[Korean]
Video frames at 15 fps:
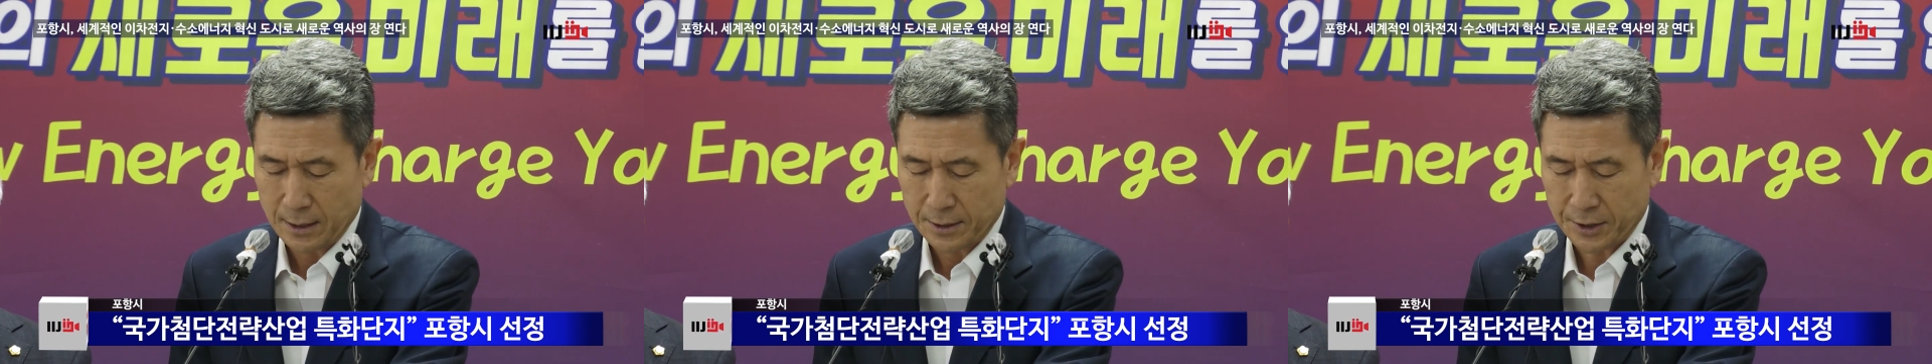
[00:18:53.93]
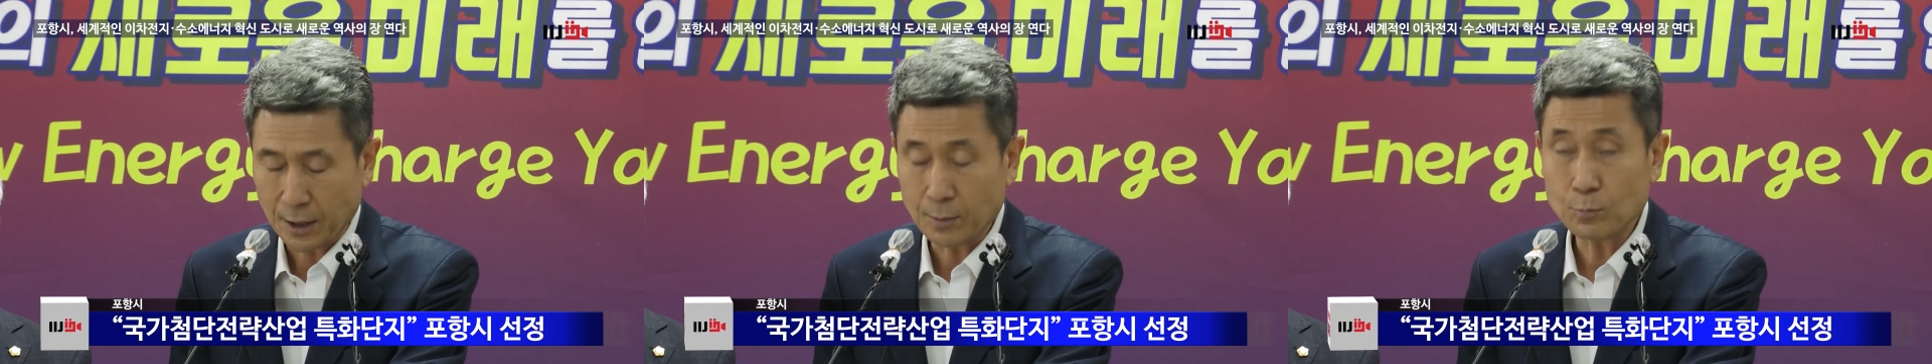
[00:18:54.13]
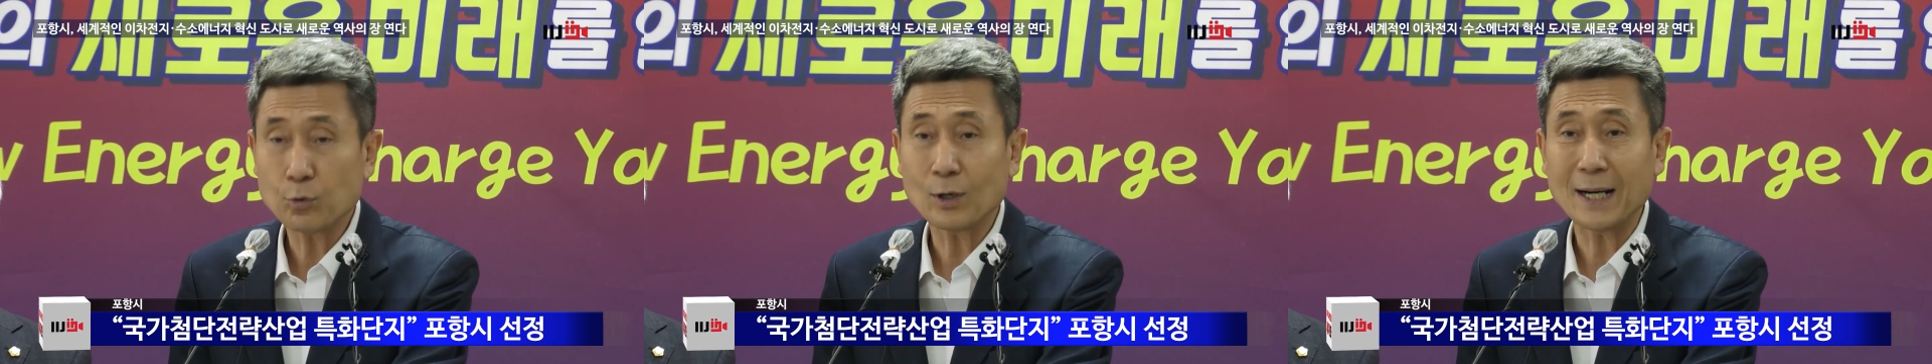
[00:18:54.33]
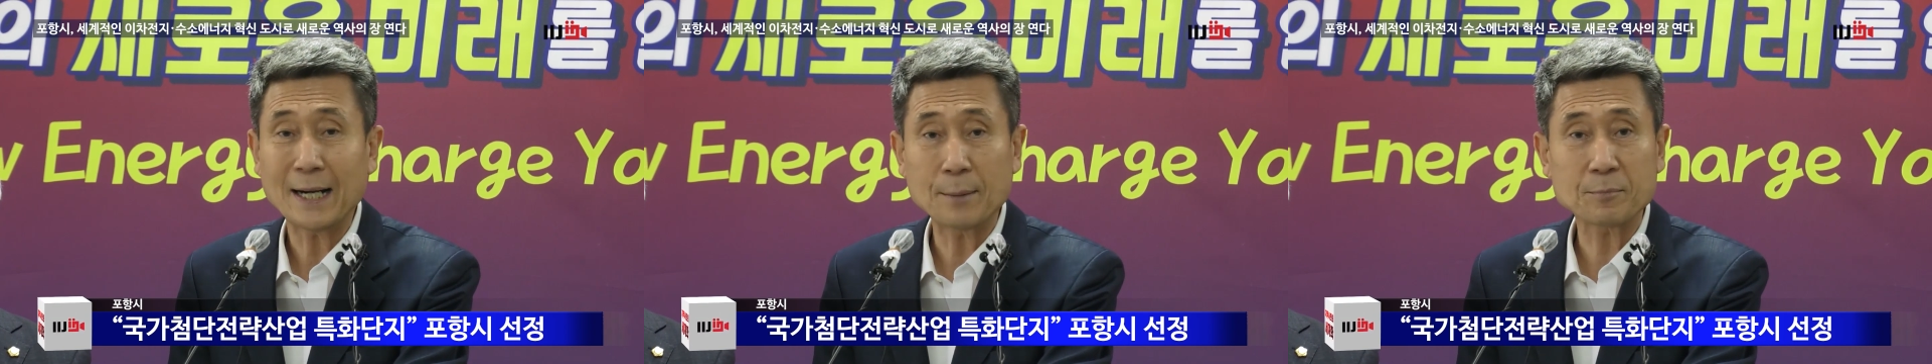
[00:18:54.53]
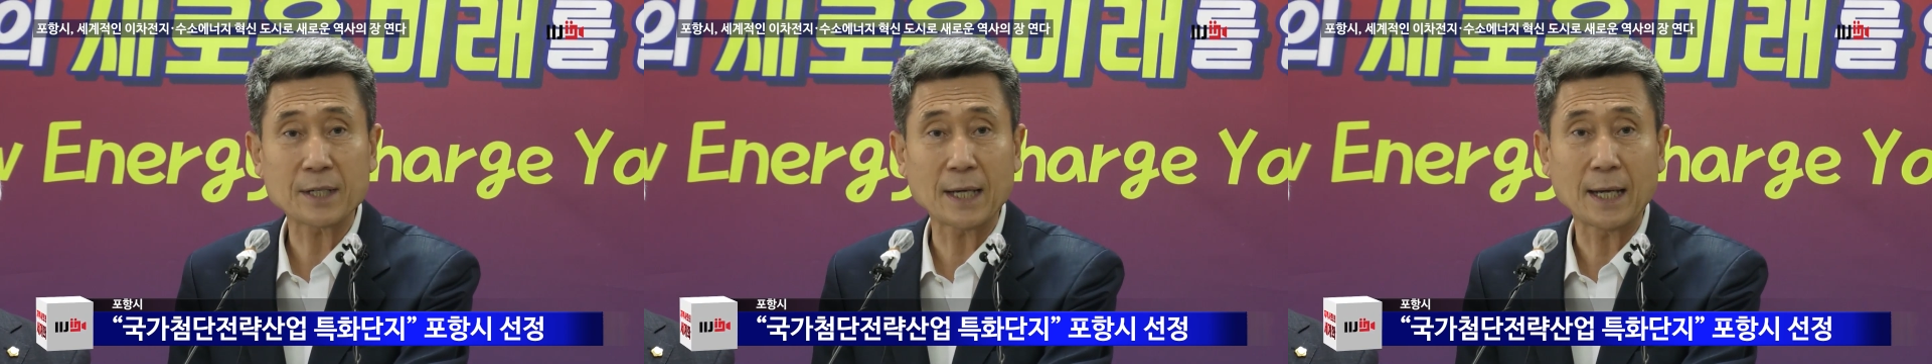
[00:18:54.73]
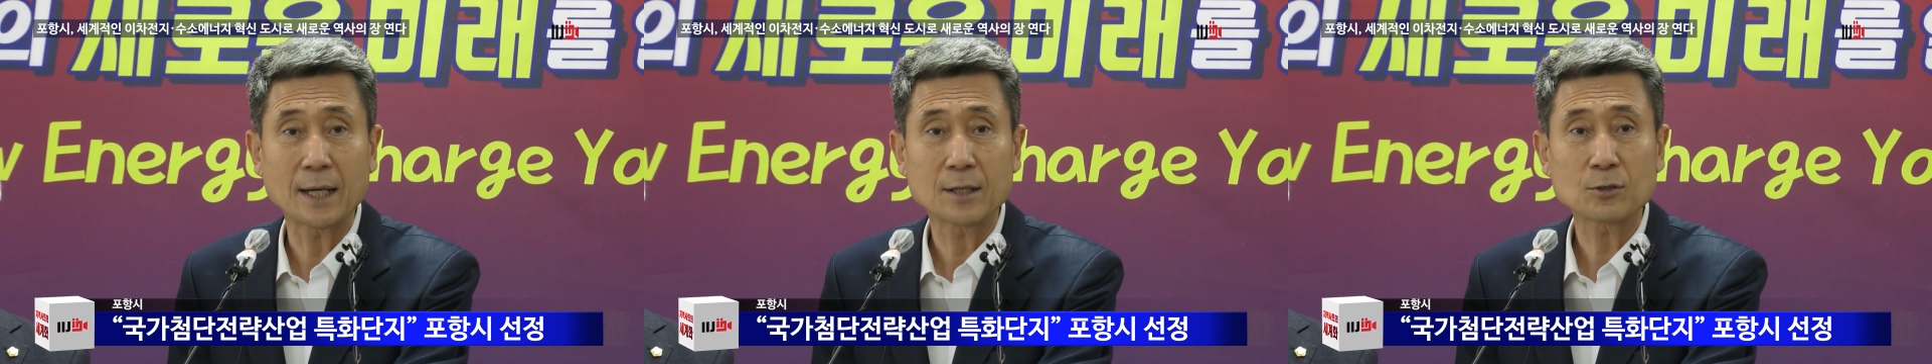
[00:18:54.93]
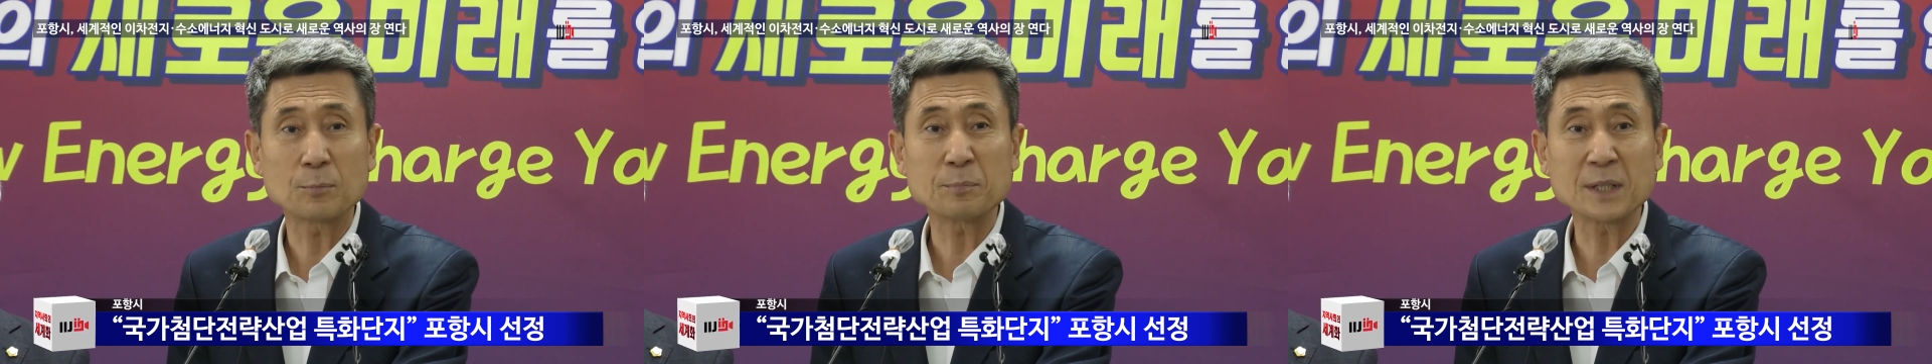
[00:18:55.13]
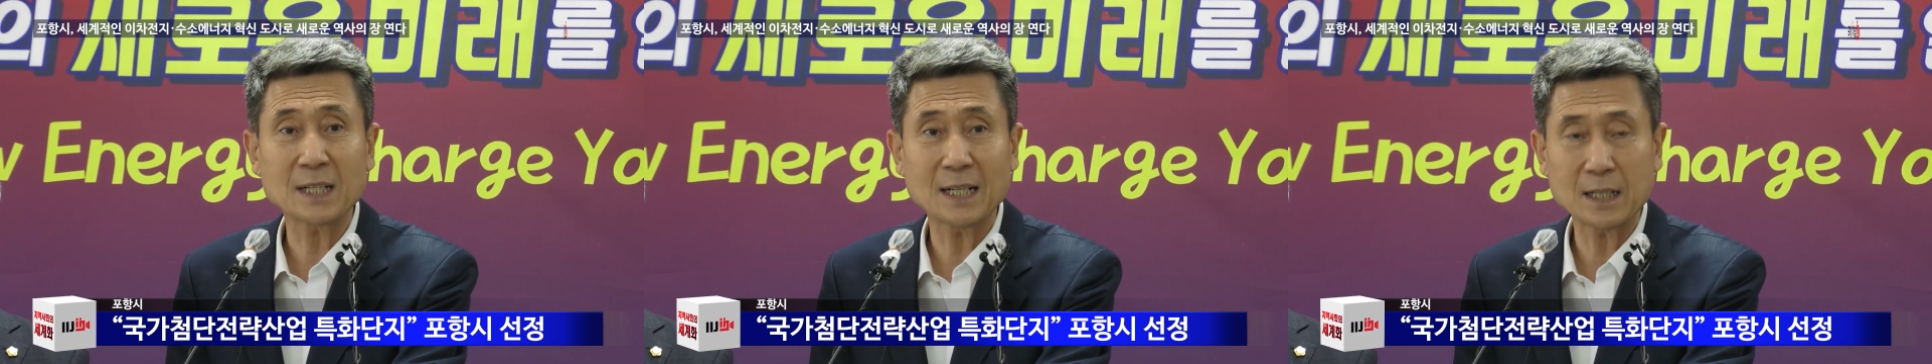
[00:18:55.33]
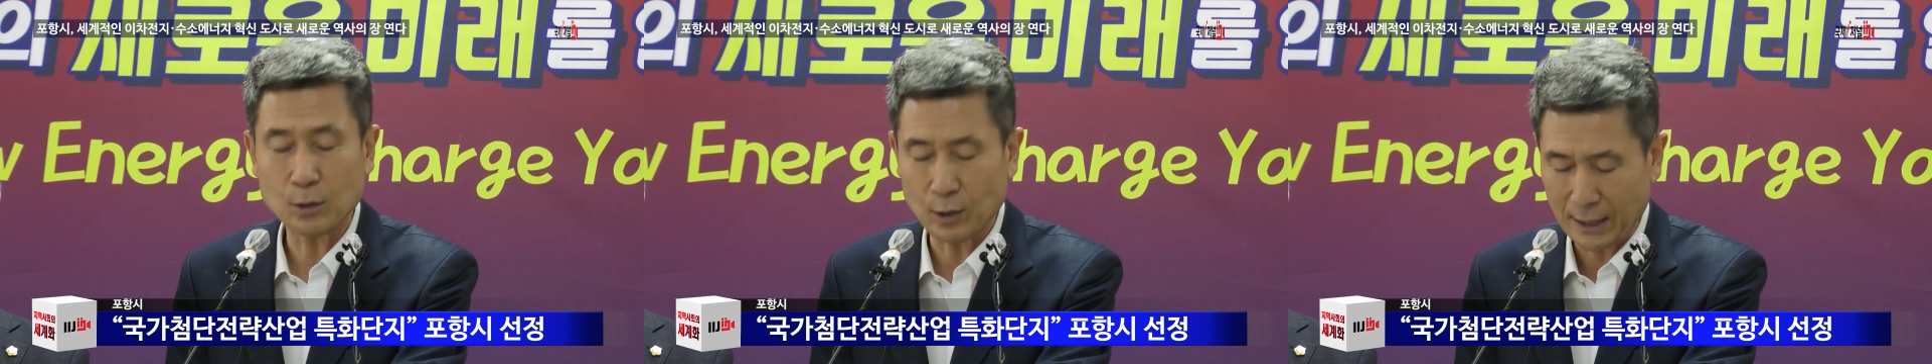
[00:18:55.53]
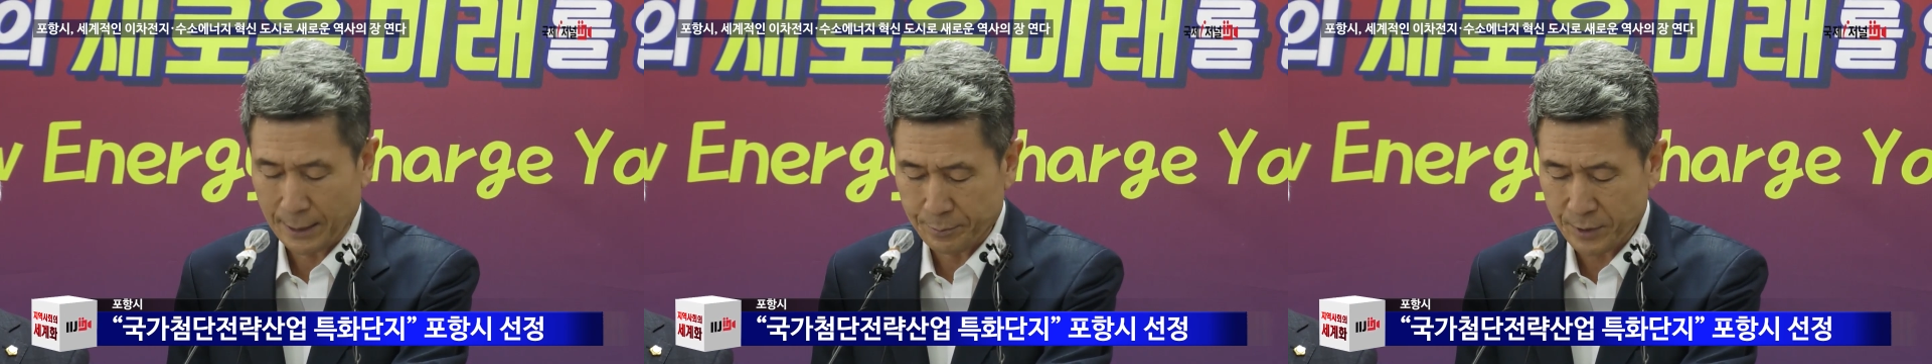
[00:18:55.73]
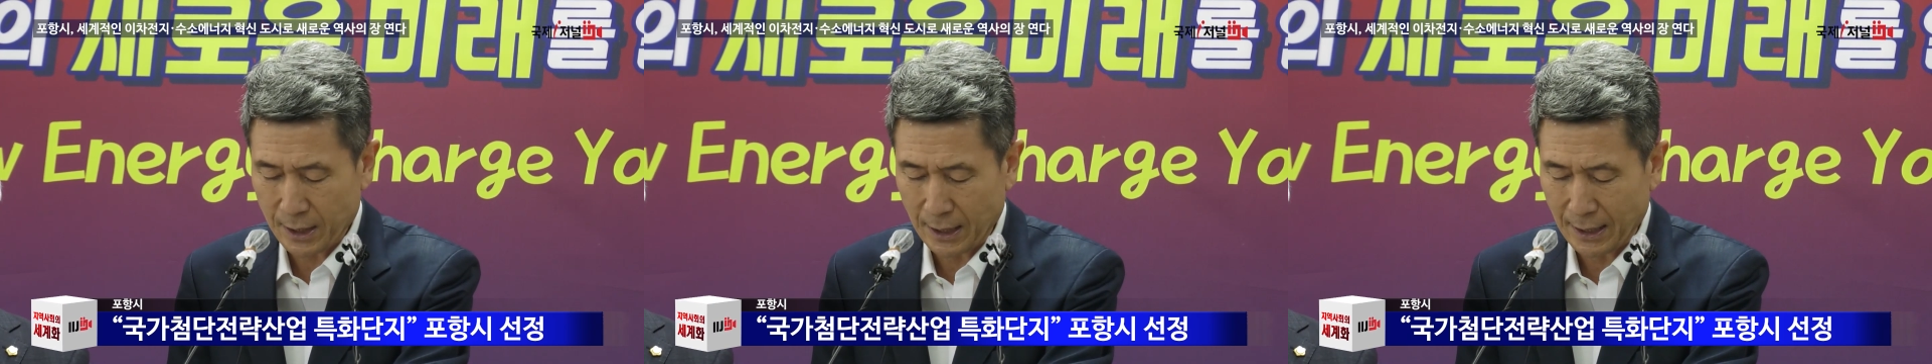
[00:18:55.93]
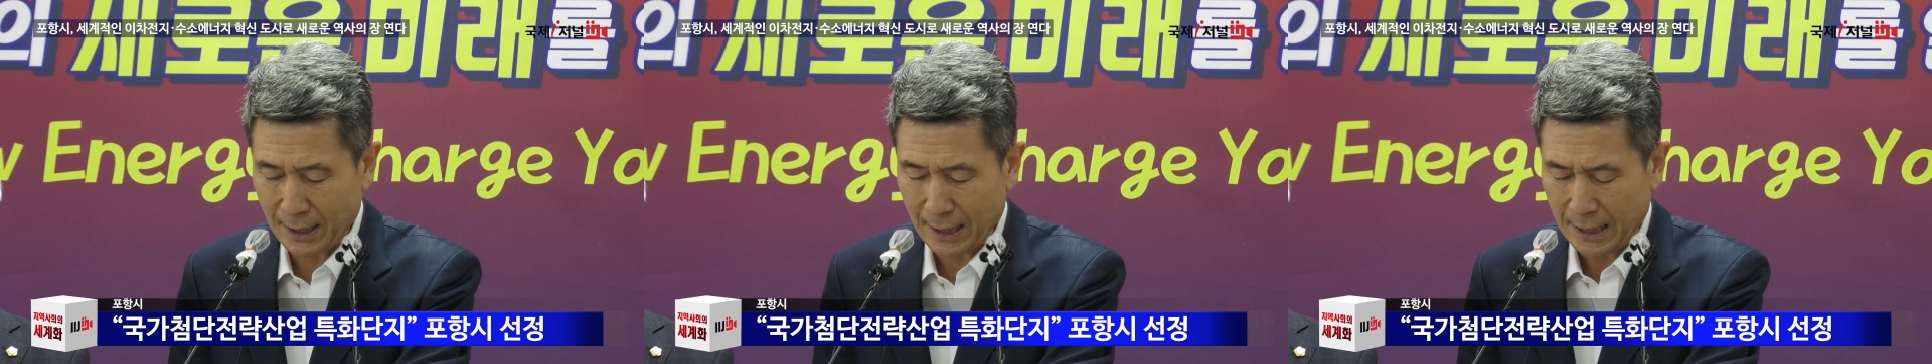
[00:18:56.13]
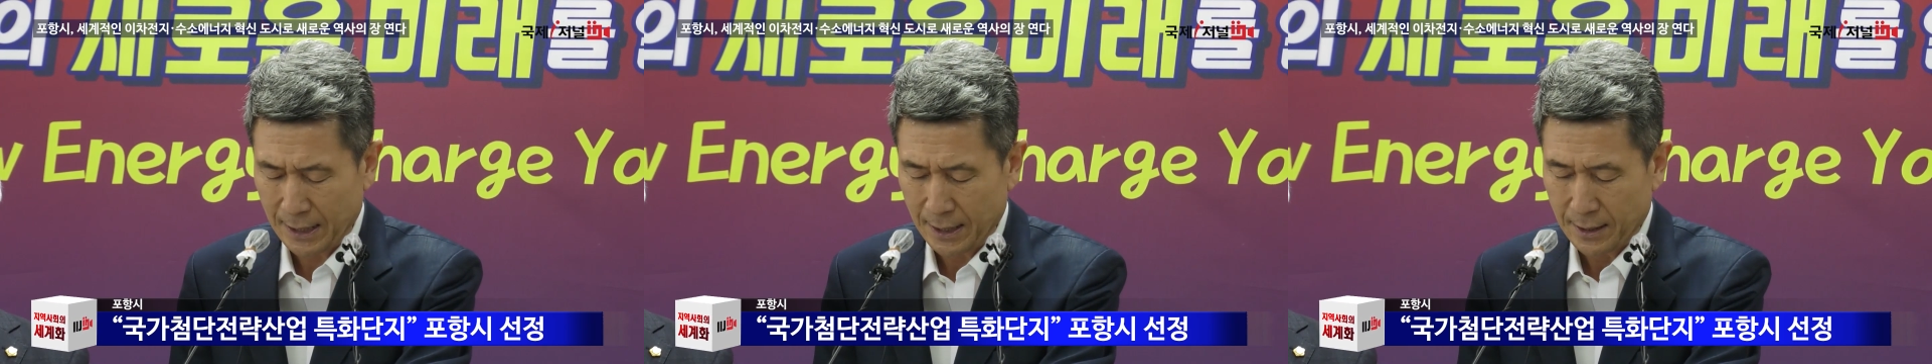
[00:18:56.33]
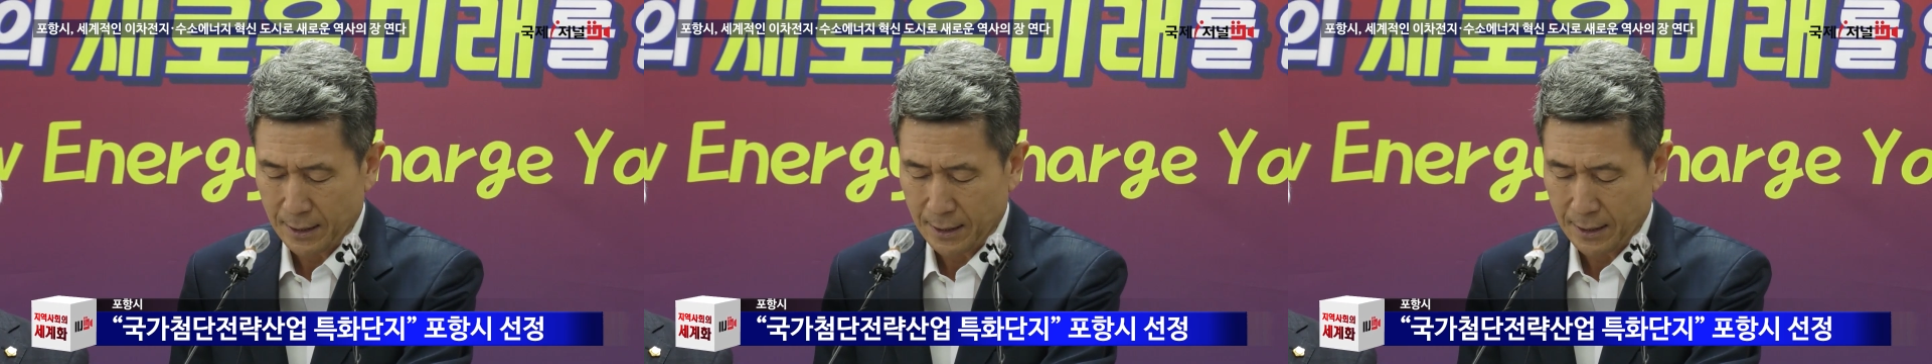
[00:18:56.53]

정부와 함께 또 민간과 함께